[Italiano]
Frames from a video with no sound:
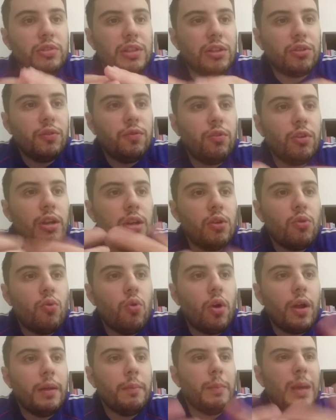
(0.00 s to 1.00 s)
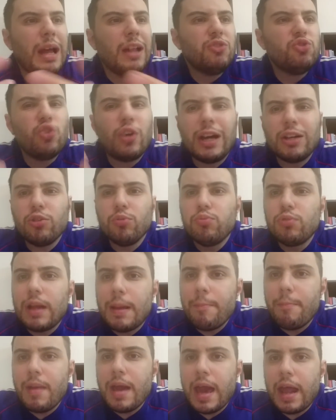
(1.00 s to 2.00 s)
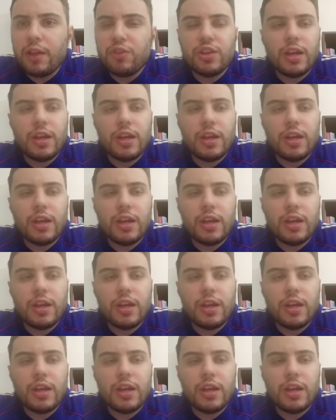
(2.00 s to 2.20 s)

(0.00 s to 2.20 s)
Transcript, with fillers: tirato fuori il cuore, hanno giocato pure bene.